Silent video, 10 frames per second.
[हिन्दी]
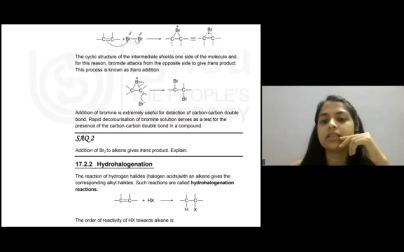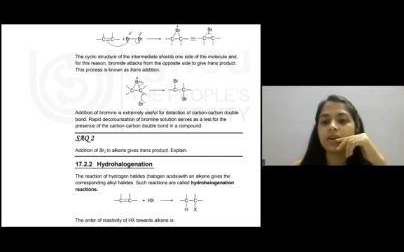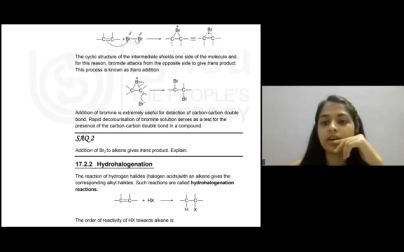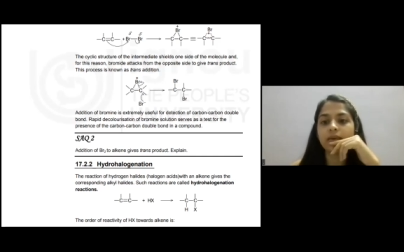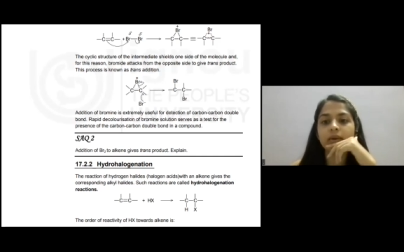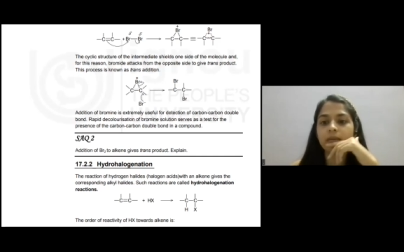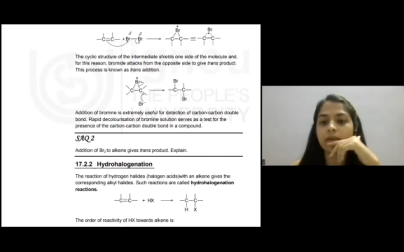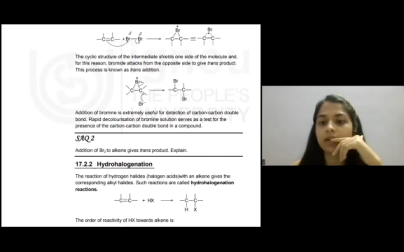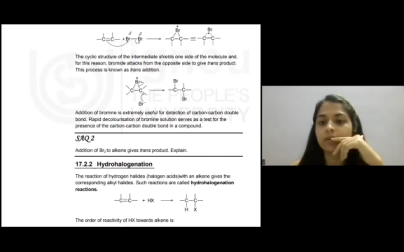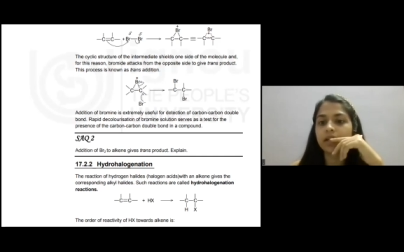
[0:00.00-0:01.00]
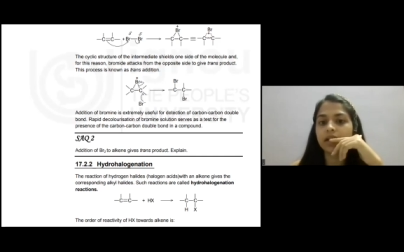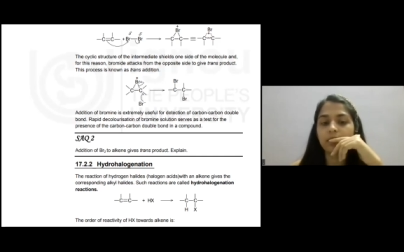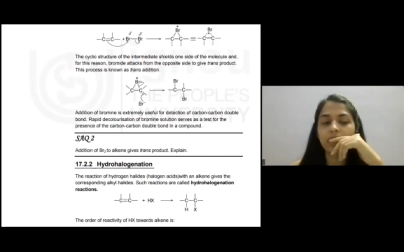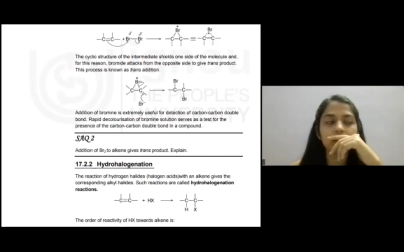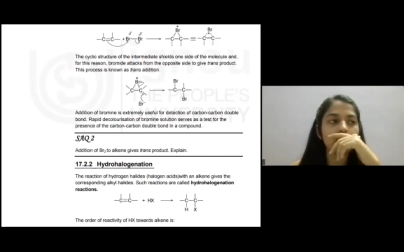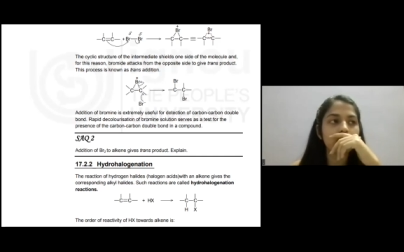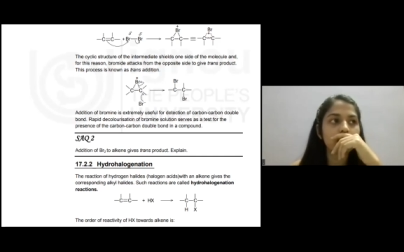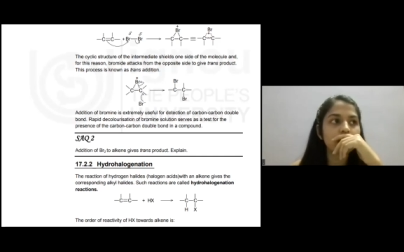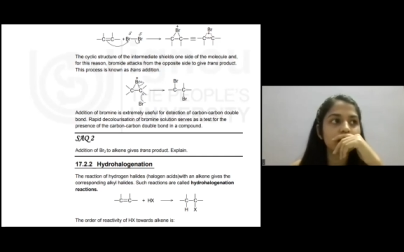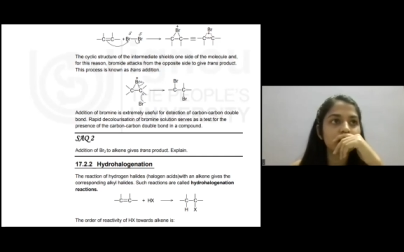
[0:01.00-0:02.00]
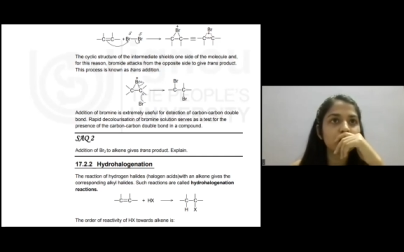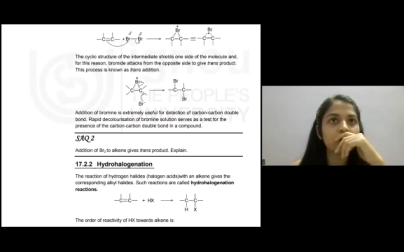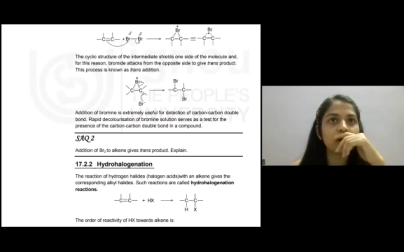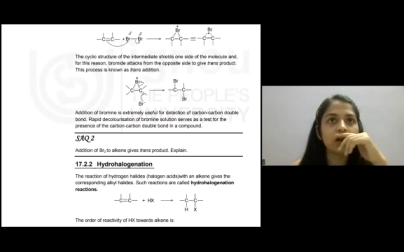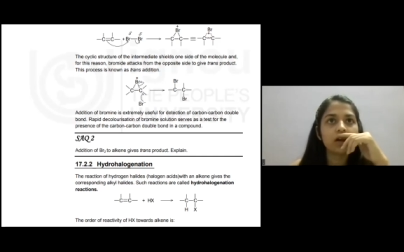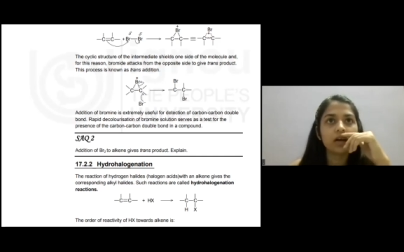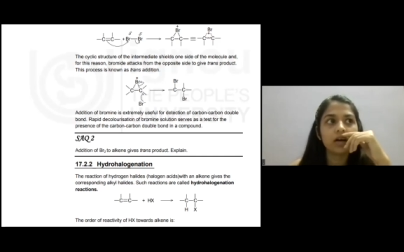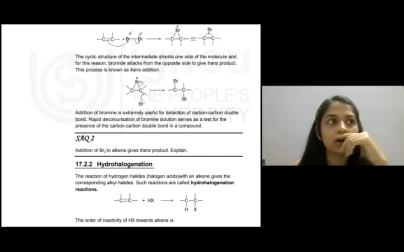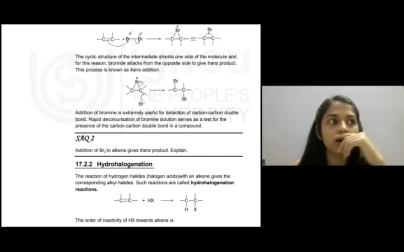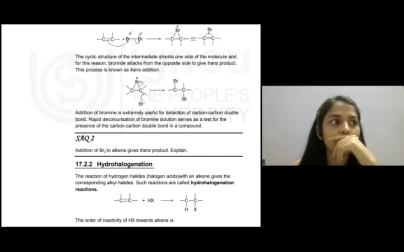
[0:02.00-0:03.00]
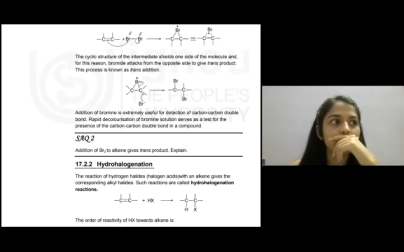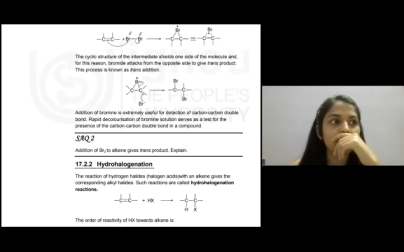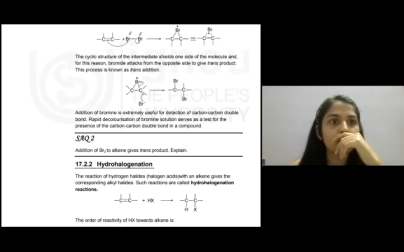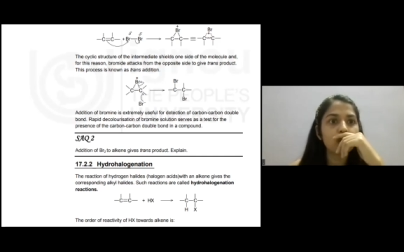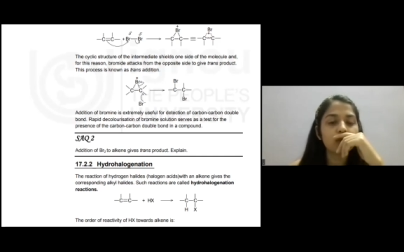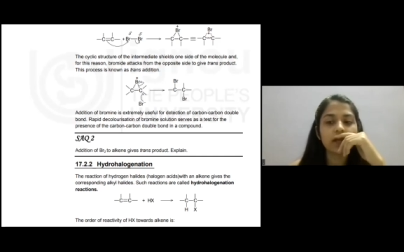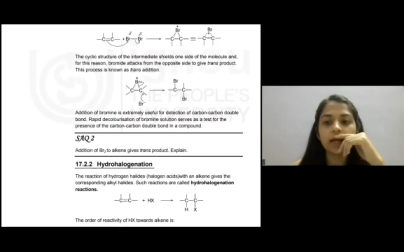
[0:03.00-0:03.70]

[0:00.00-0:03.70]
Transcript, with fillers: होने के बाद भी क्या मार्कोनिकोव रूल फॉलो होता है